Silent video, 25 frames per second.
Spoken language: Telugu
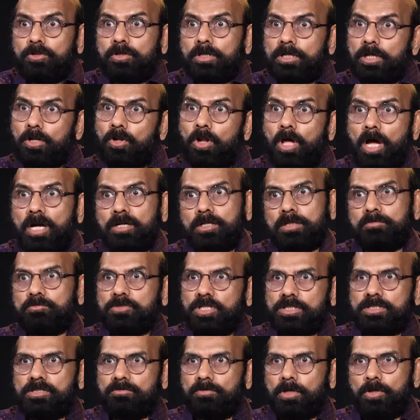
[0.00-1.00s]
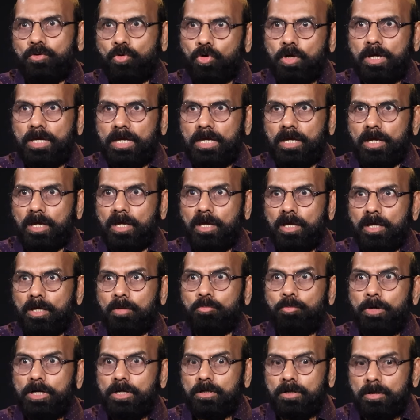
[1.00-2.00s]
ఎందుకంటే లాంగ్ టర్మ్ చేసే వాళ్ళు ఓకే
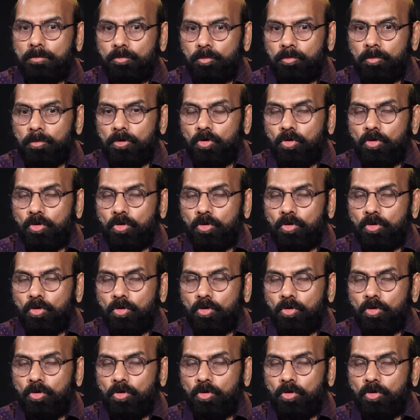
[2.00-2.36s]
బట్ um,